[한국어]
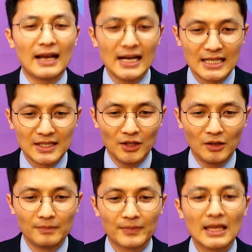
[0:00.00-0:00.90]
때가
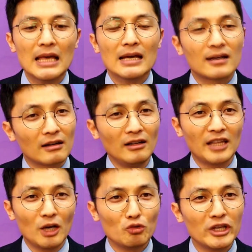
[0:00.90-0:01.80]
있지요. 그럴
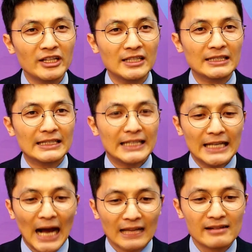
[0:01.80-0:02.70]
때 우리는
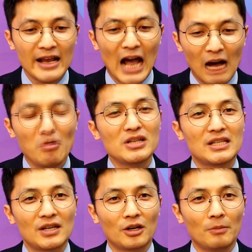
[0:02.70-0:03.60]
이 아들의
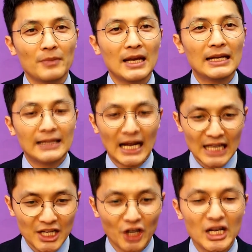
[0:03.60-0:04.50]
아버지처럼
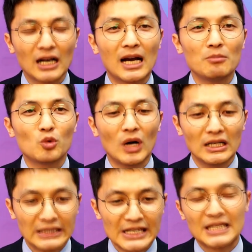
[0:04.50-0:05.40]
나의
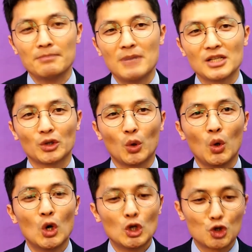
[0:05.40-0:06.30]
연약함과
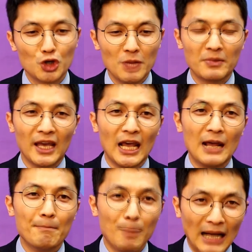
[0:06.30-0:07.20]
의심마저도
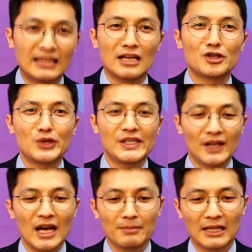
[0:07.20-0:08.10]
주님께 맡길 수
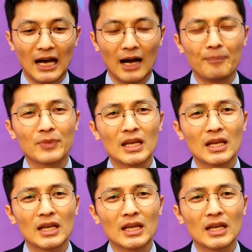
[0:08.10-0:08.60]
있어야 합니다.